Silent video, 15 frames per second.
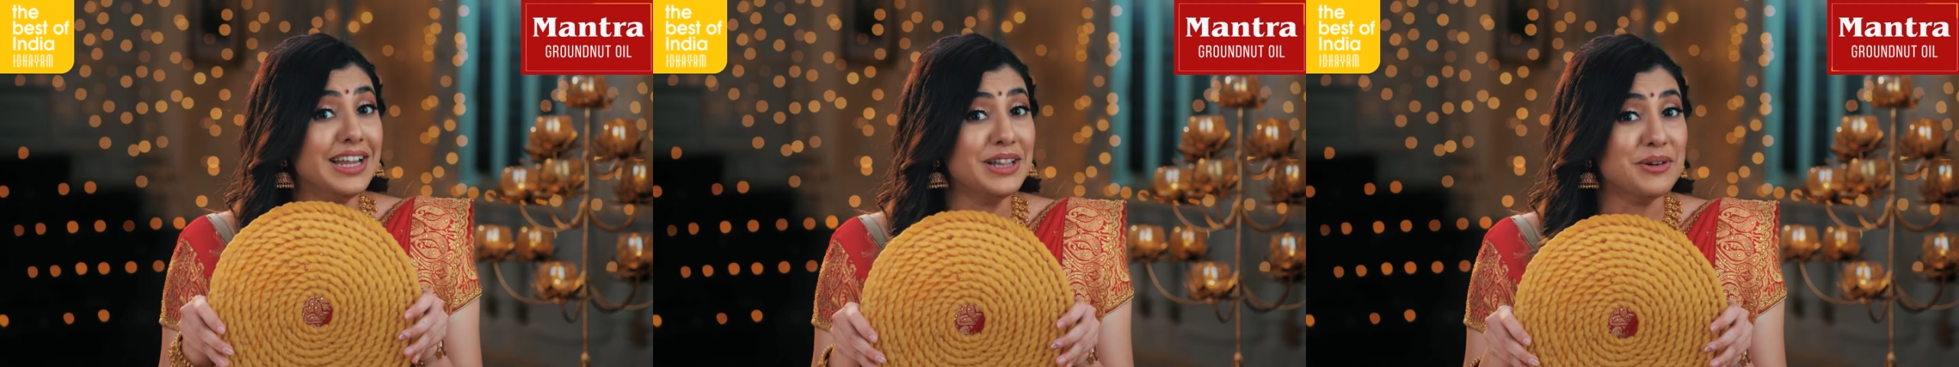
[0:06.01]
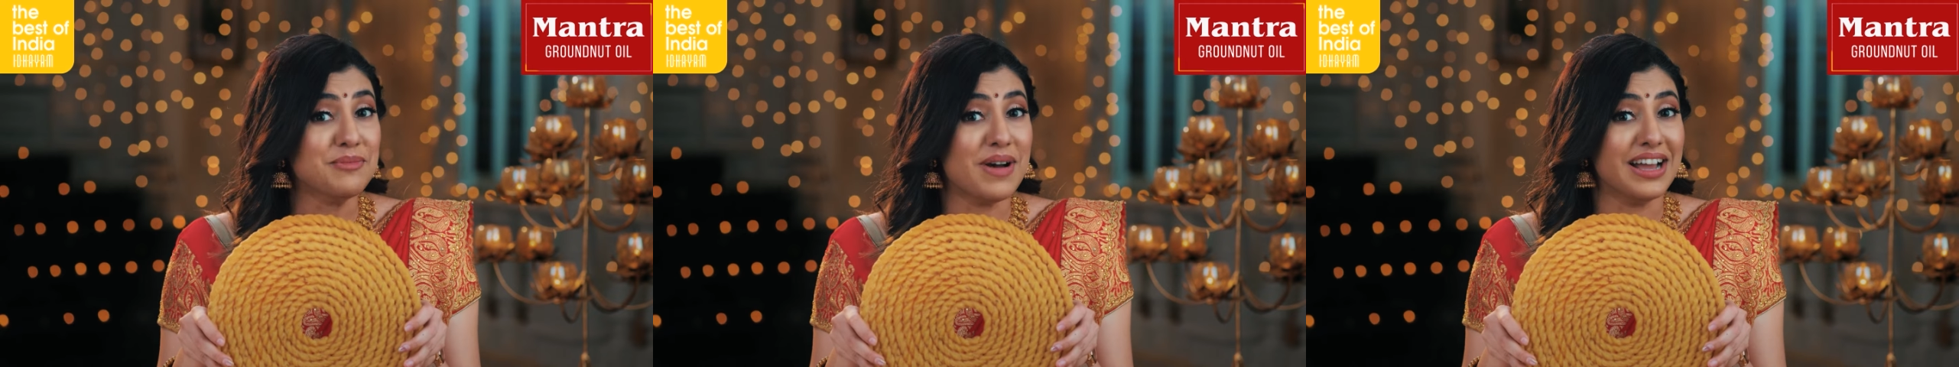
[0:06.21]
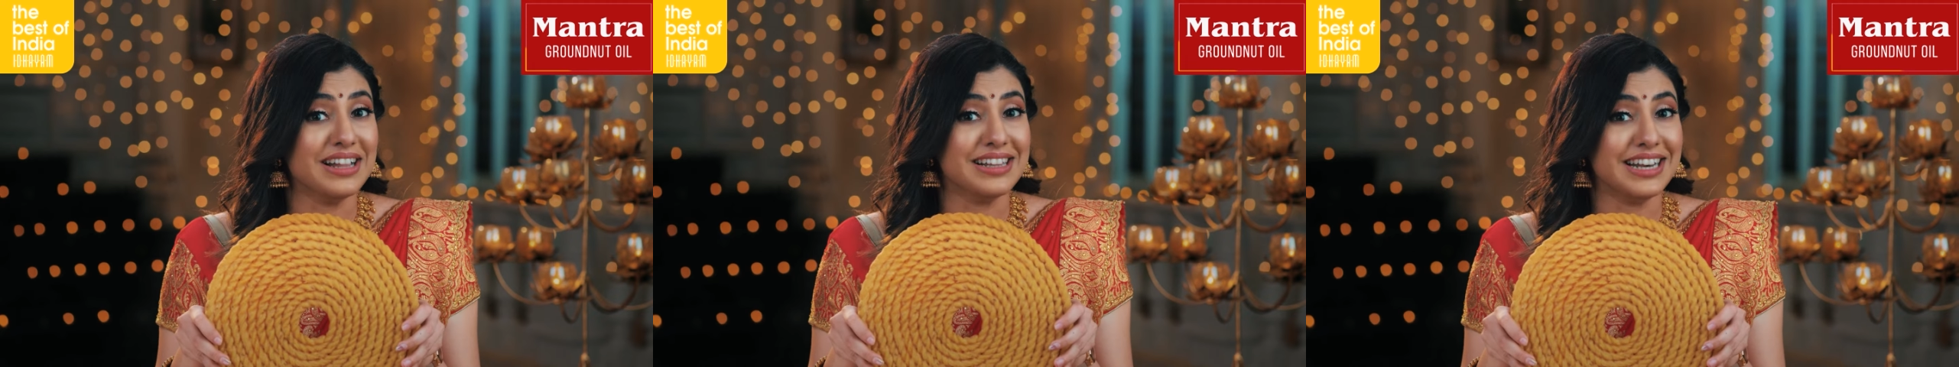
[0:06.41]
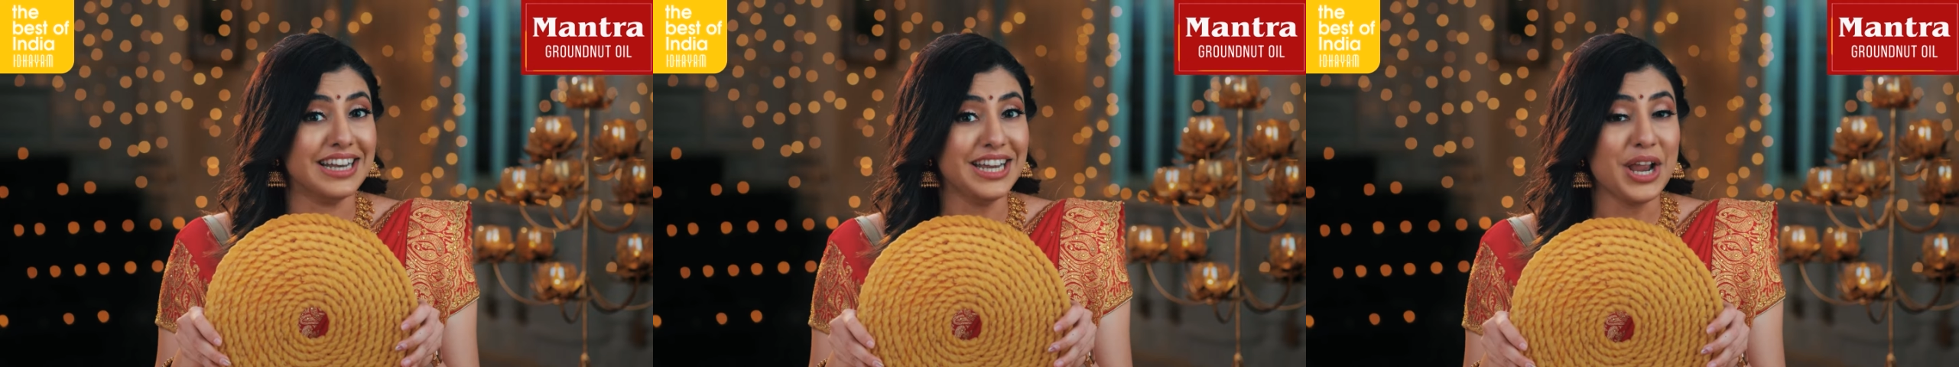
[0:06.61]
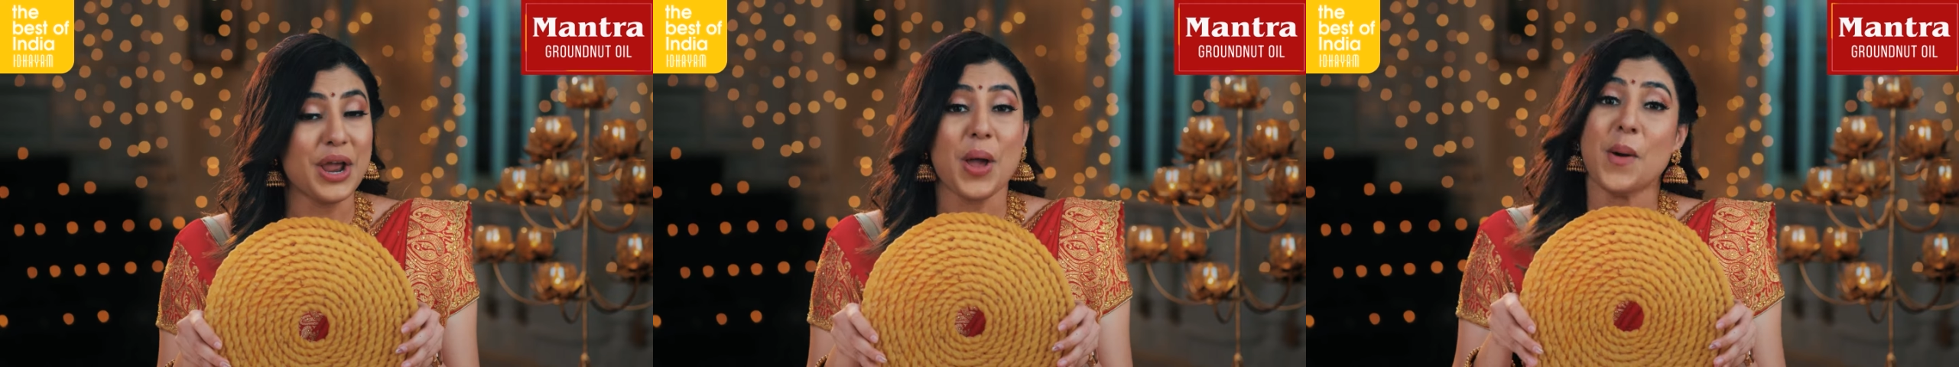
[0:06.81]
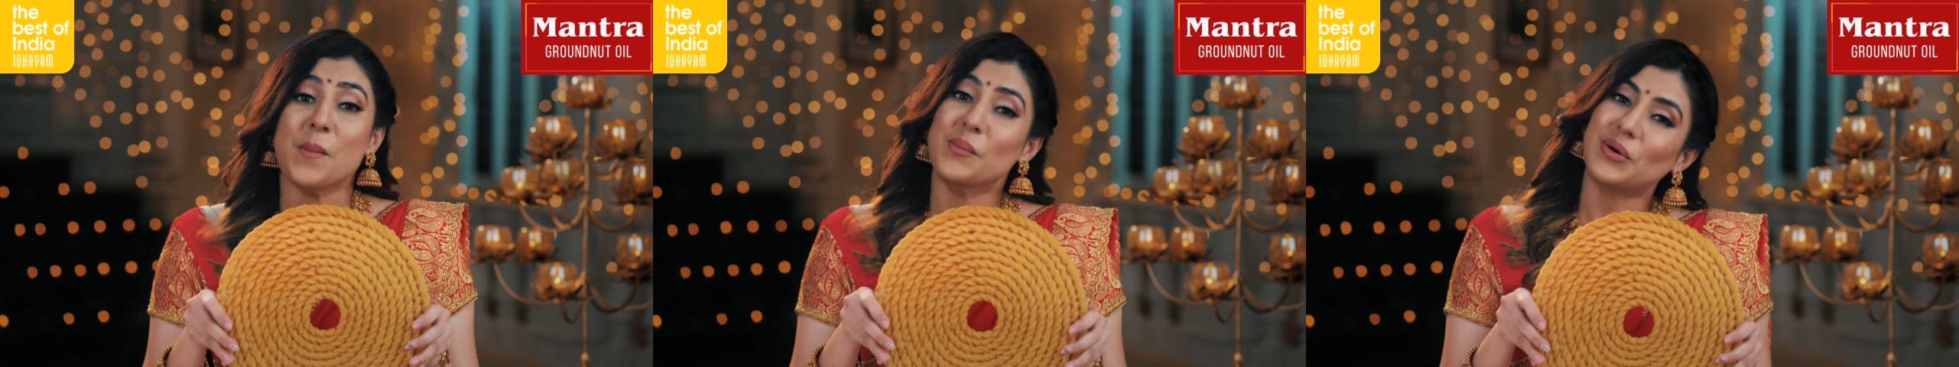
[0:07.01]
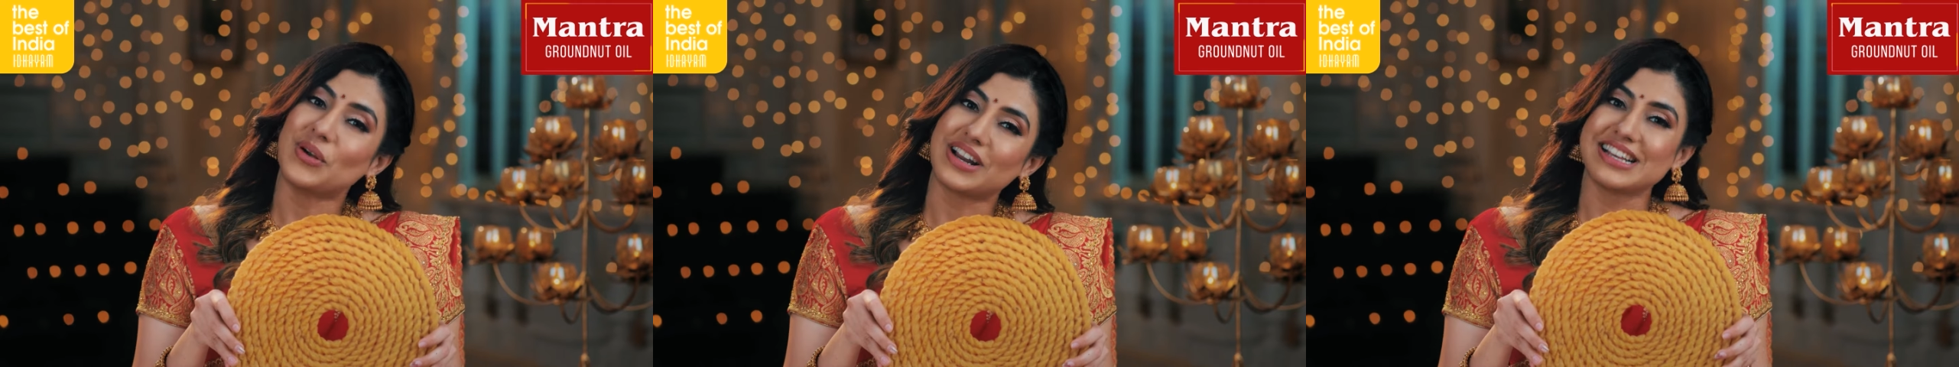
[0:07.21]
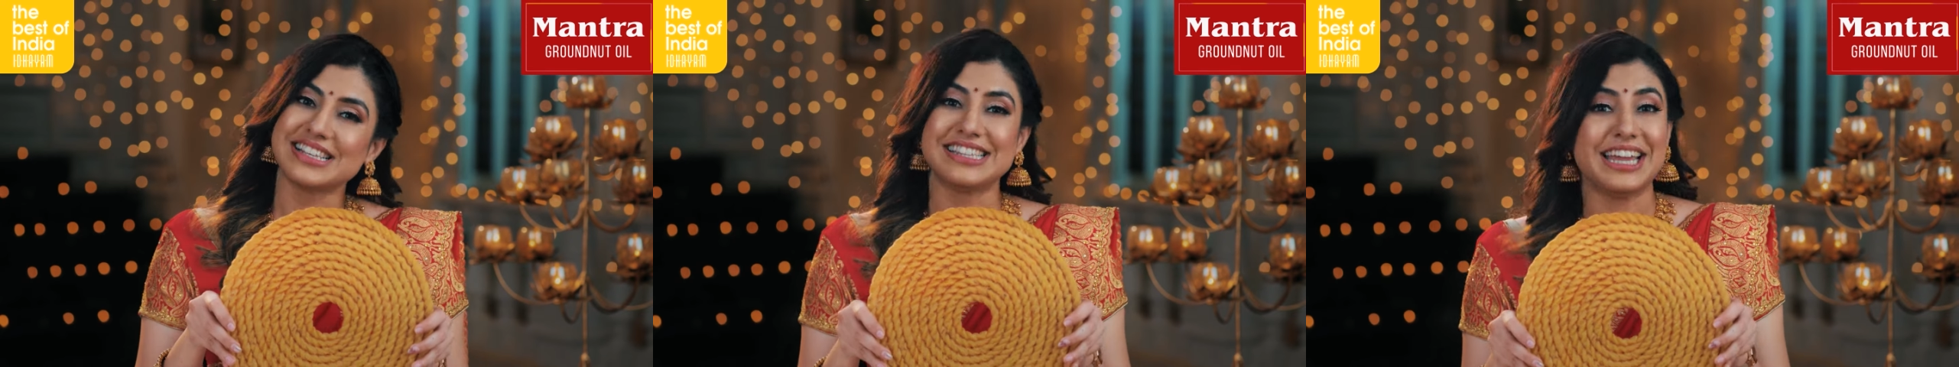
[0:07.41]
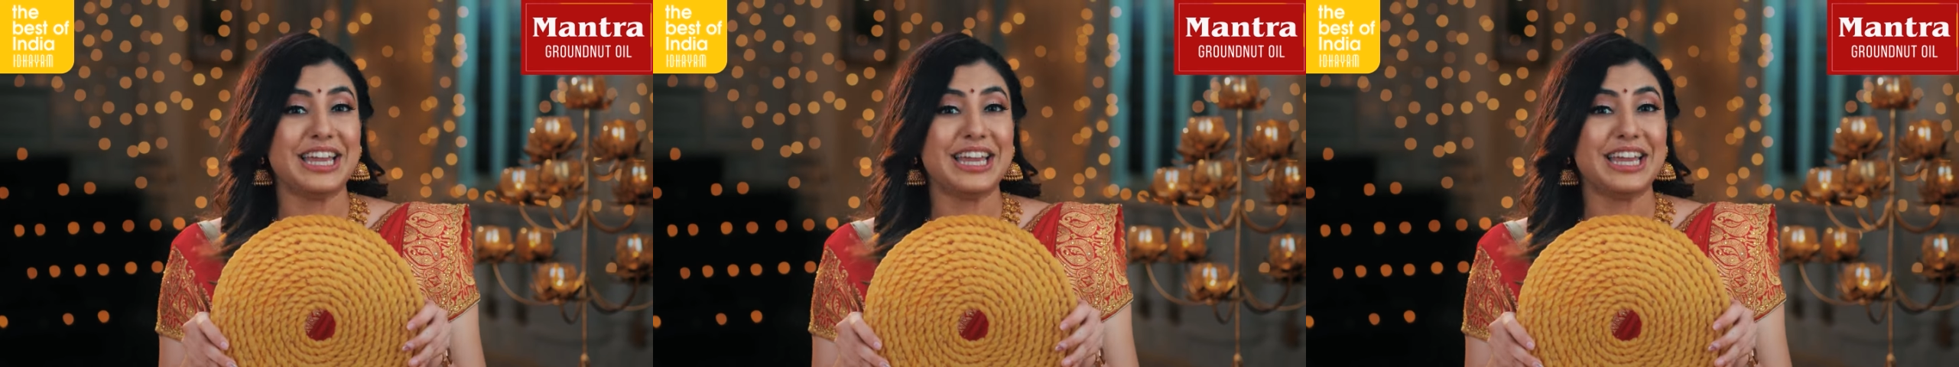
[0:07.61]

இந்த மாதிரி முறுக்கு